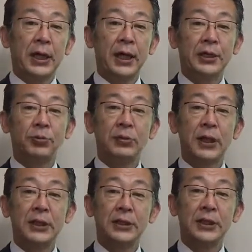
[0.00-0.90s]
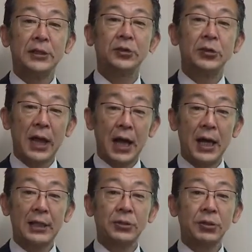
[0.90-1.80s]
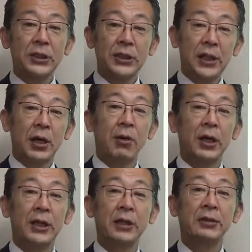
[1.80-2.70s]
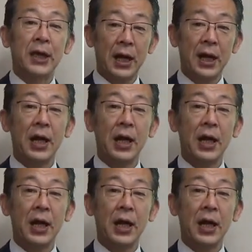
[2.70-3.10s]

えー、自分が実践するかそして成果を上げていくか